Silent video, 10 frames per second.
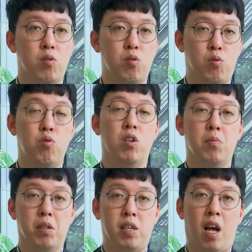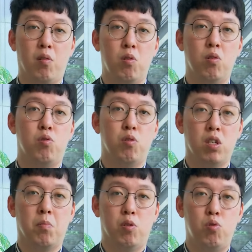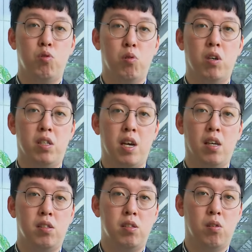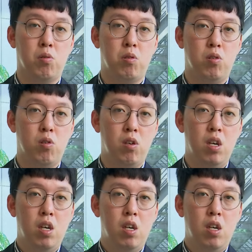去去了什么参会又去了什么聚会这样子哦，所以就会